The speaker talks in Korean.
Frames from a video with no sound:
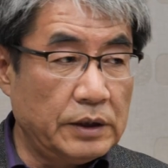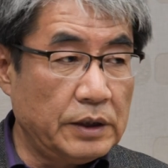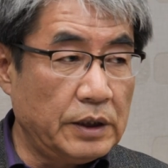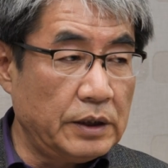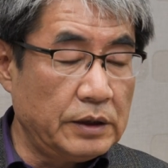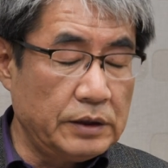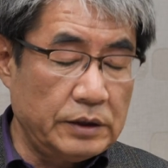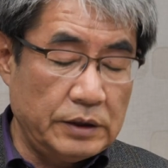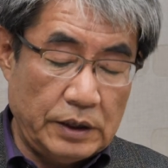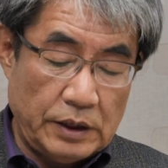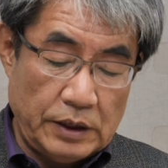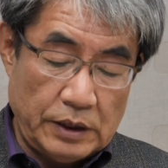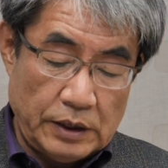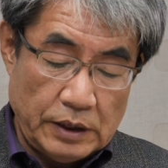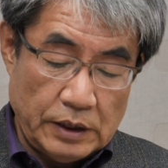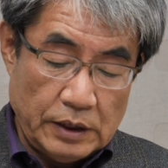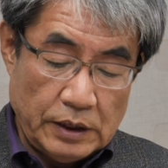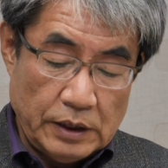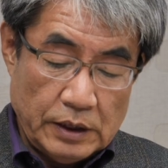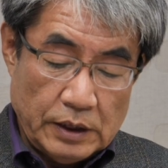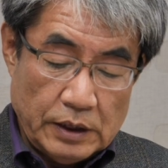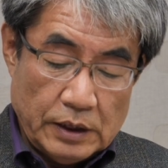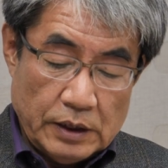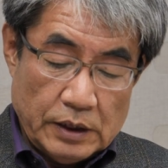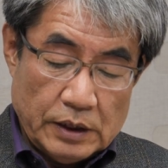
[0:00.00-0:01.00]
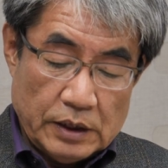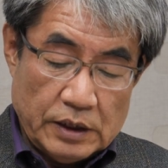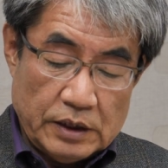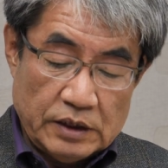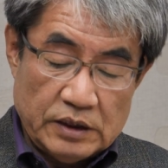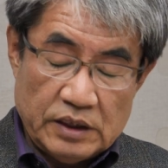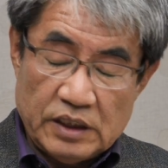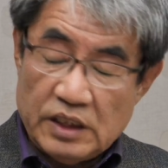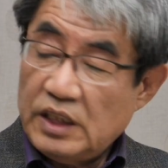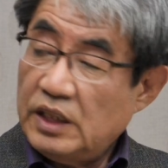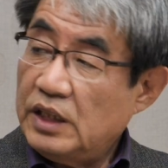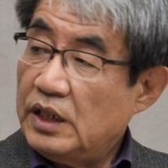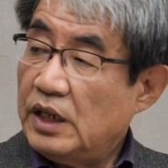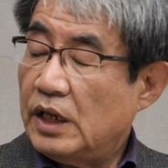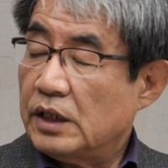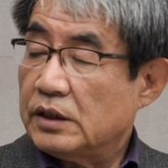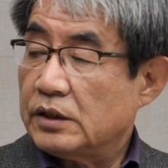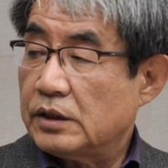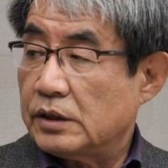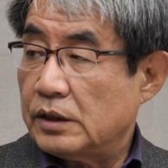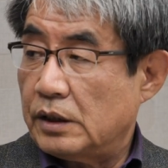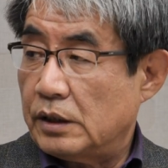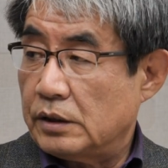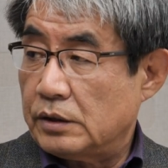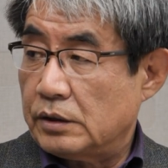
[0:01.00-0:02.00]
이게 이제 그
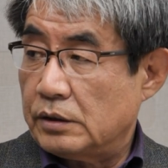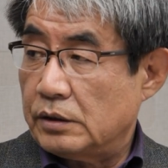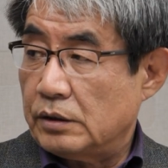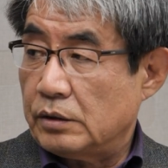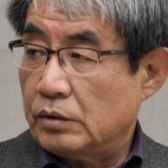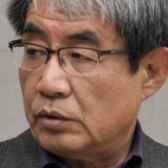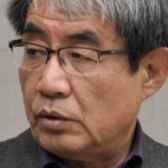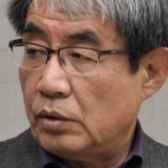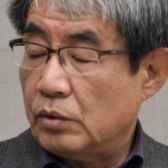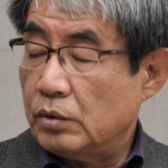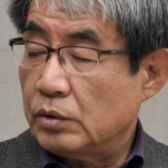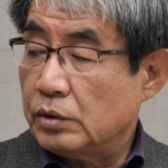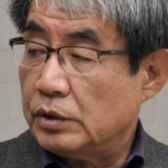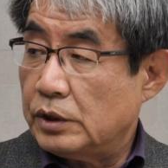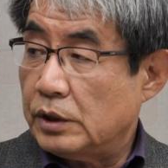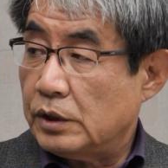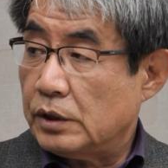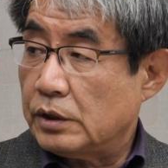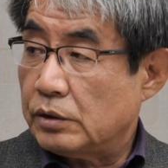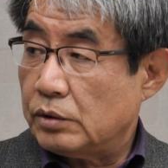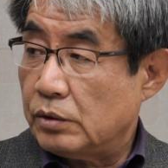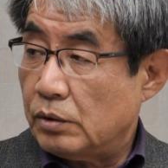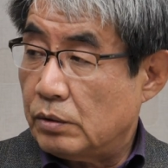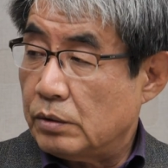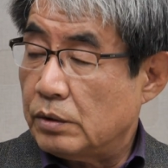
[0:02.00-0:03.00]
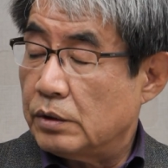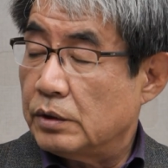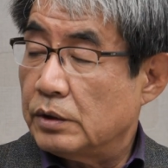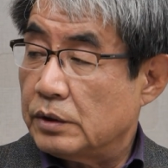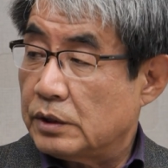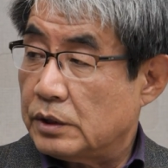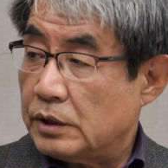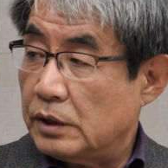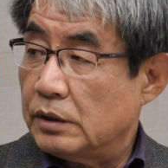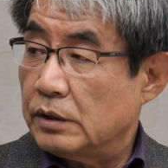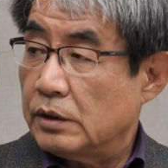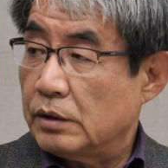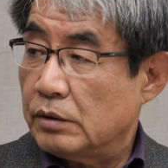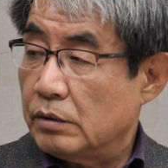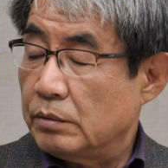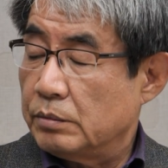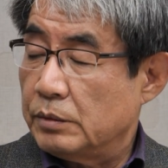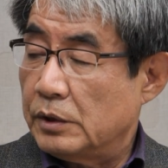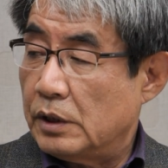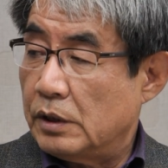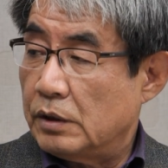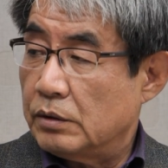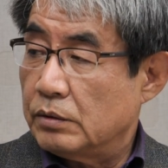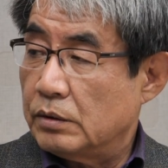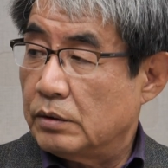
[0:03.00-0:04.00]
TSS, 톡식 쇼크
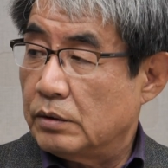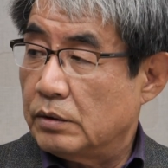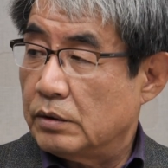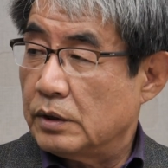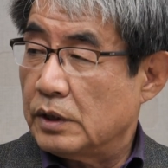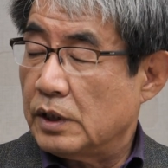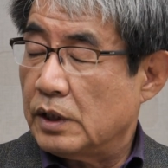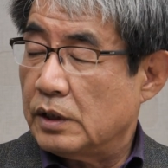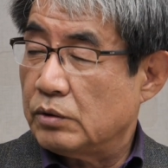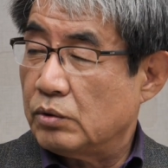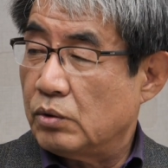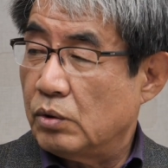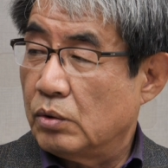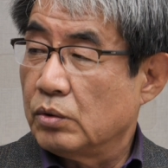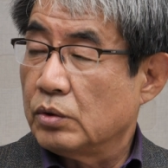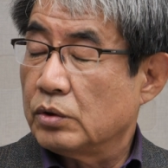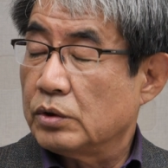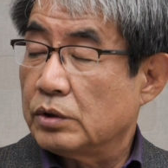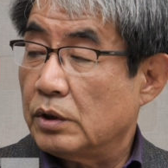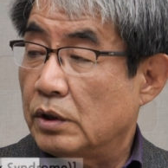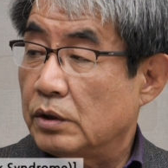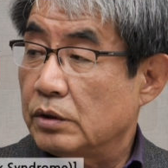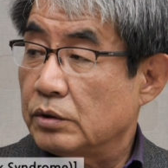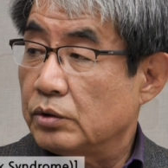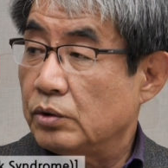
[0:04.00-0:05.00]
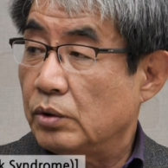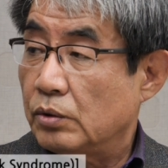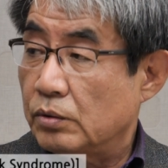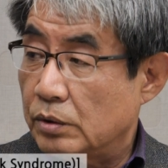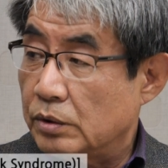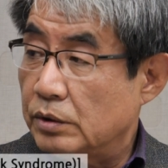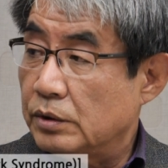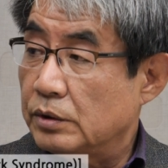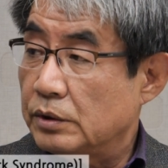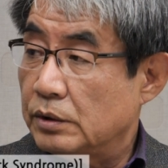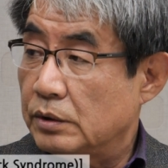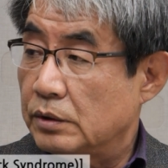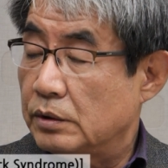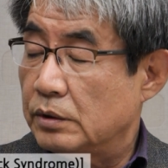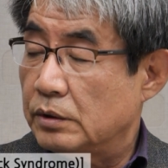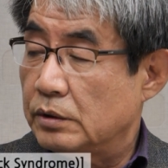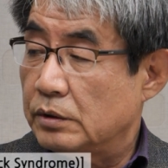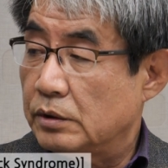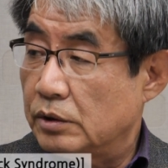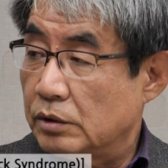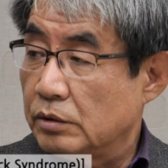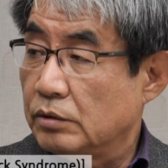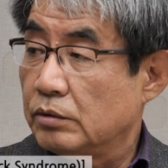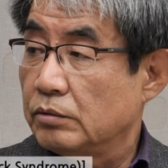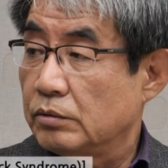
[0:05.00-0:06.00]
신드롬이라고, 그러니까 독성 쇼크
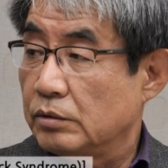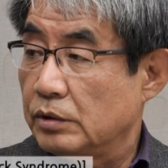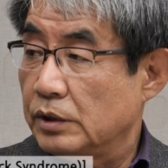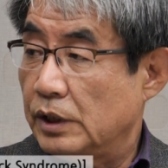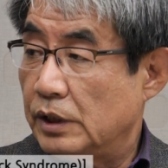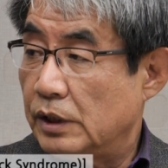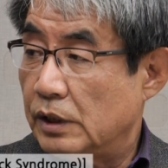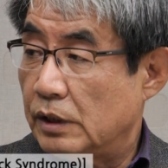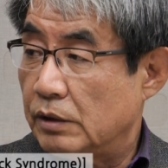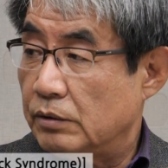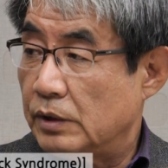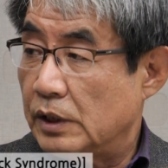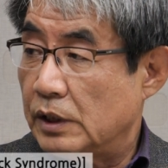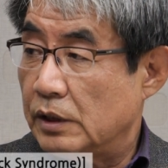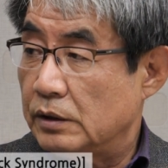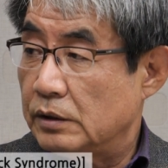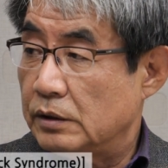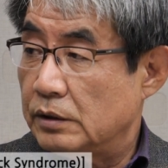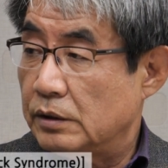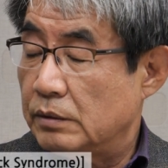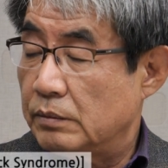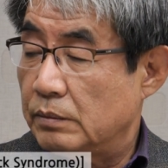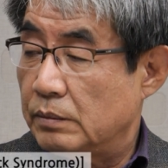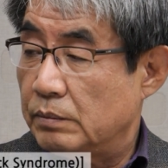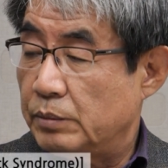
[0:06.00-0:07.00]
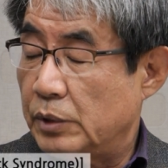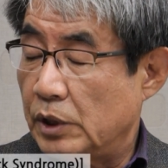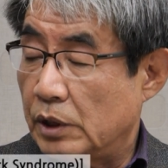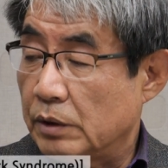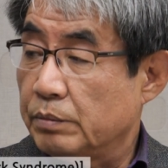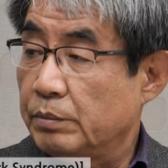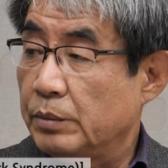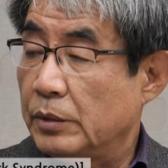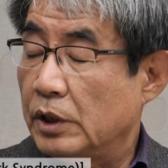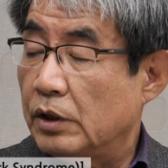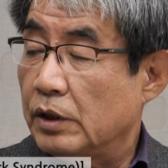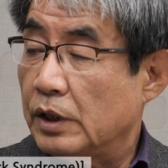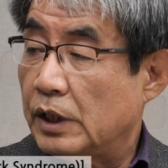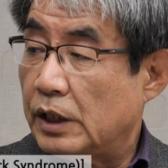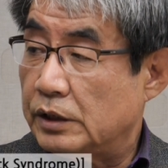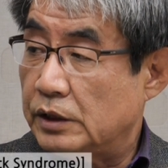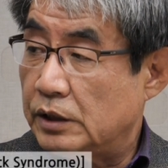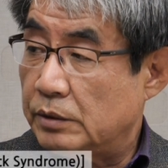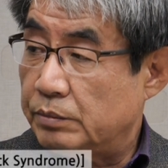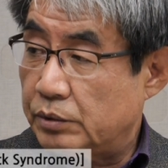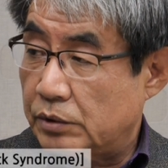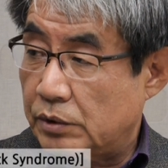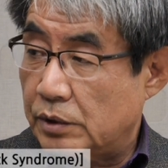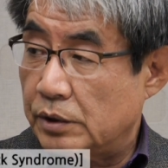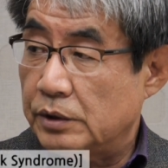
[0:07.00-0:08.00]
증후군이라고 하는 음.
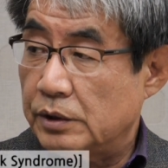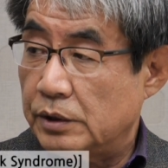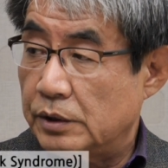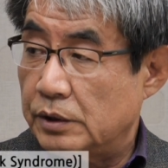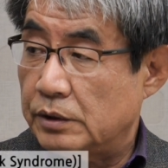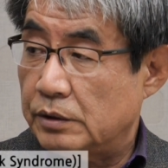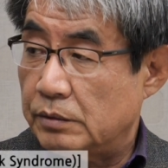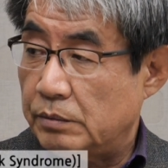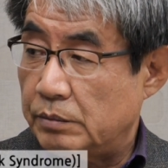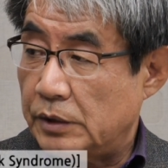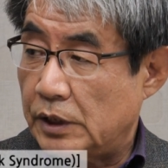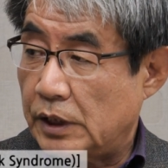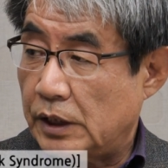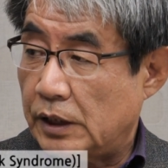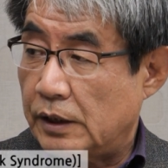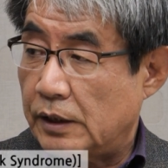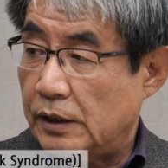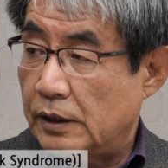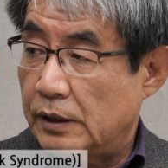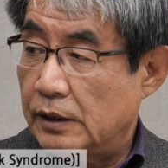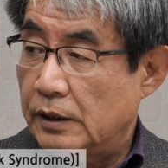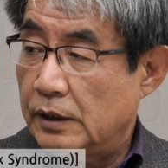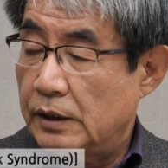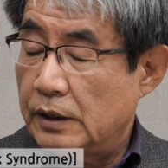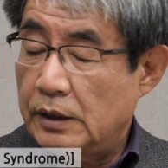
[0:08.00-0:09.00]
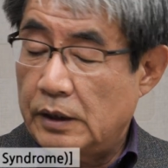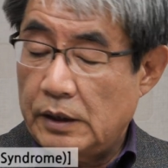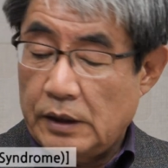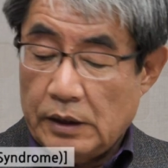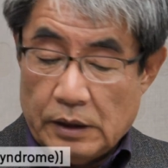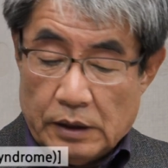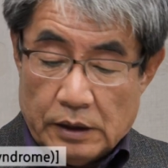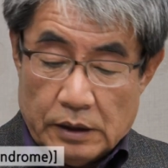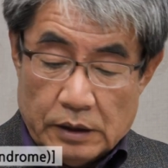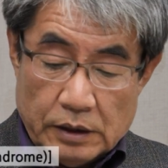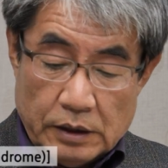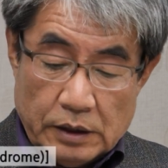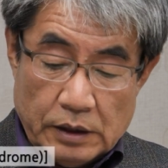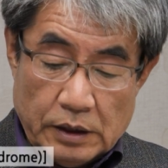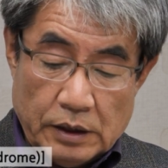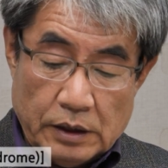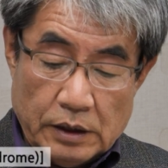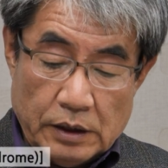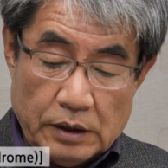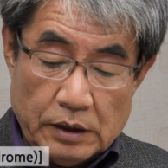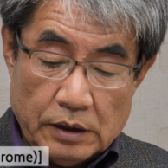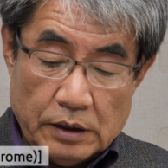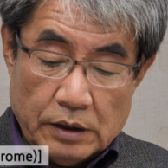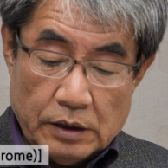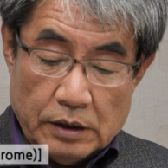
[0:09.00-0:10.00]
병명까지 붙어져 있습니다. 아.
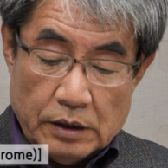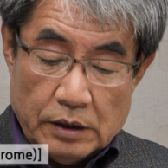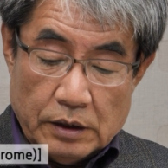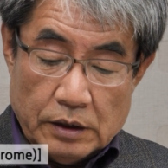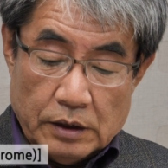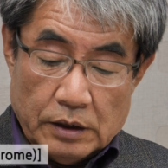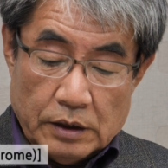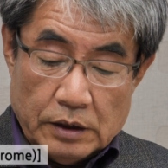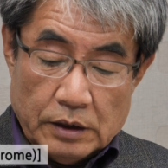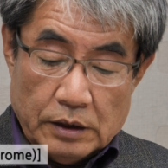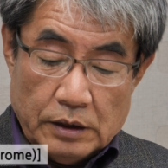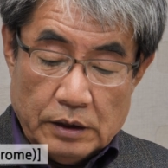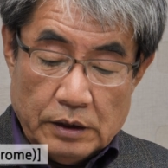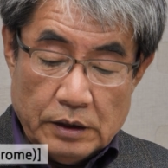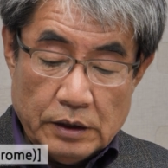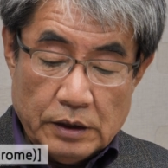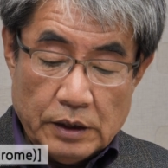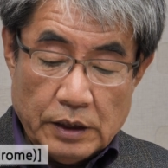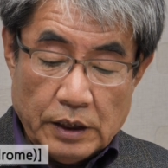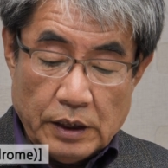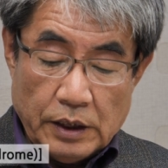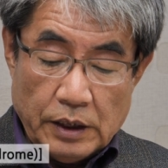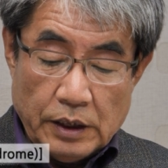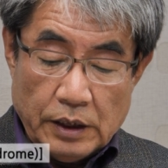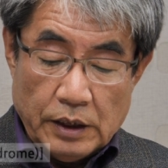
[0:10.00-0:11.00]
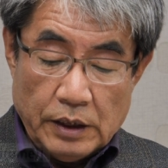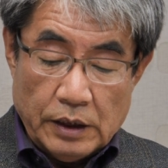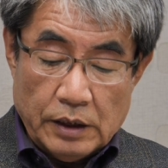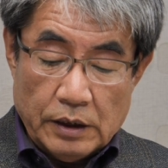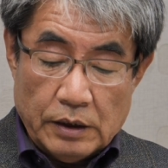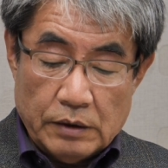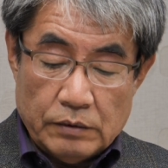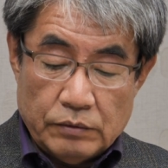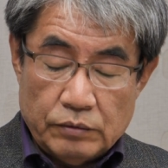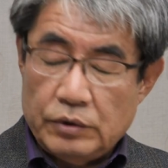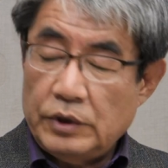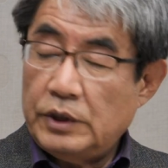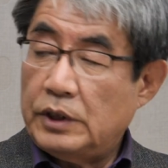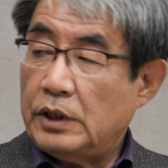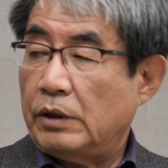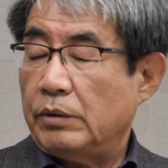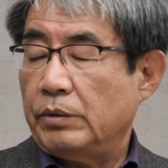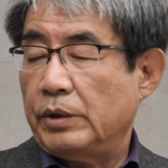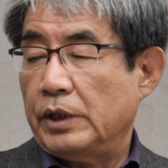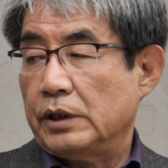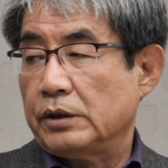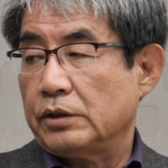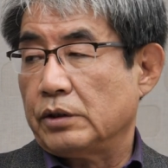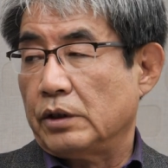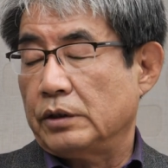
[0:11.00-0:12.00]
근데 이게 우리
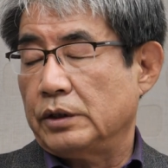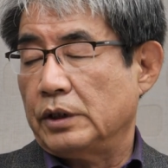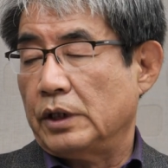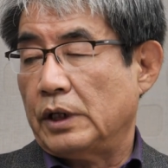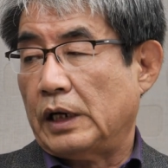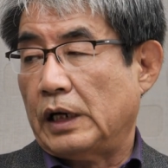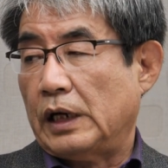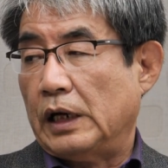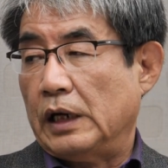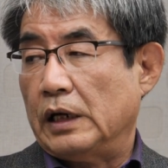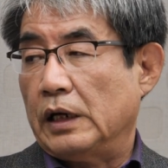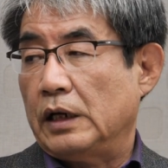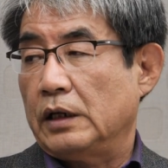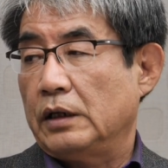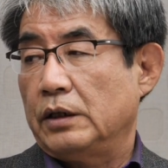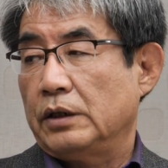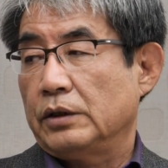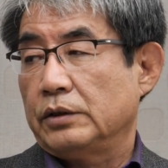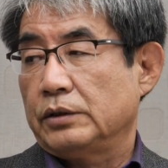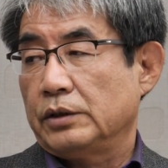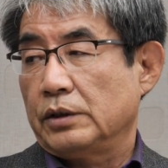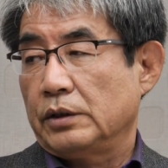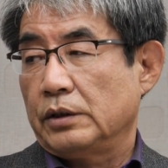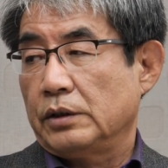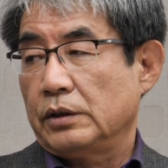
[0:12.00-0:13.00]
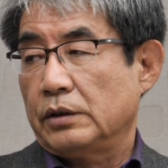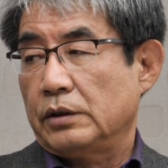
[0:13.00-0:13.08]
사회에 전혀 안 알려져